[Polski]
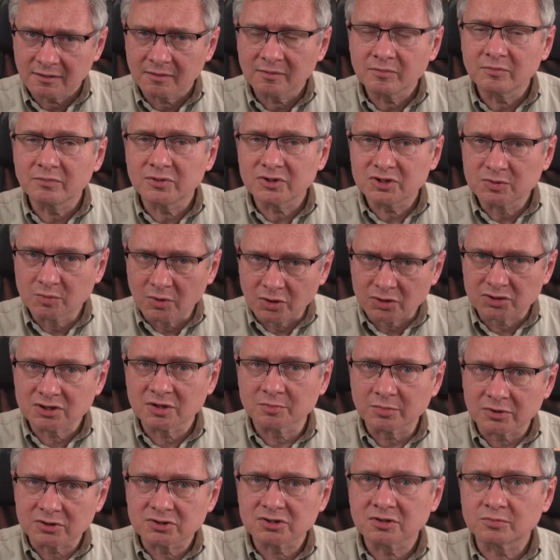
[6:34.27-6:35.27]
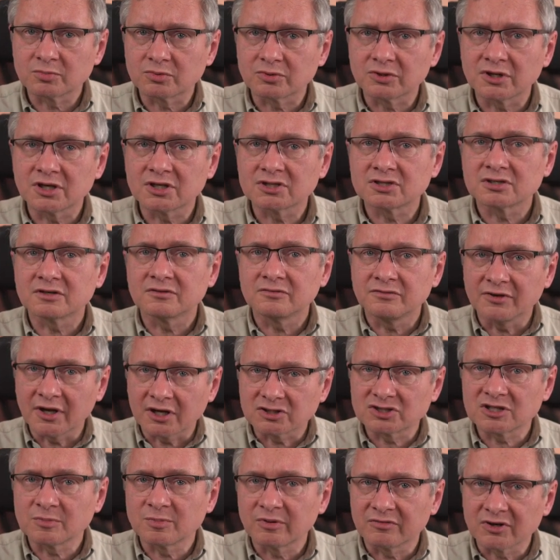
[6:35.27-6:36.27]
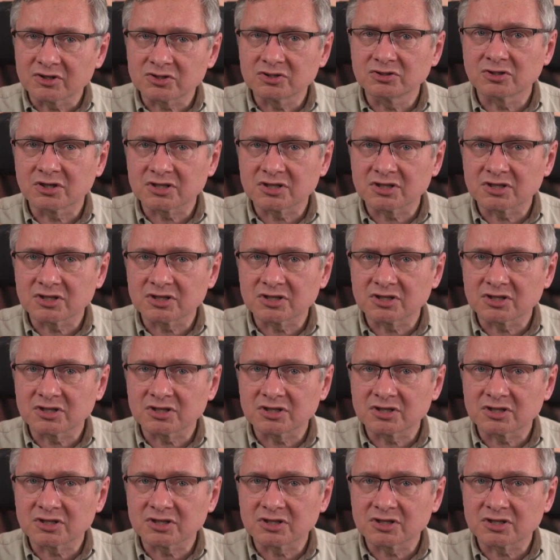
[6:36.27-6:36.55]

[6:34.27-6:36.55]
być może potrzebujesz większej powierzchni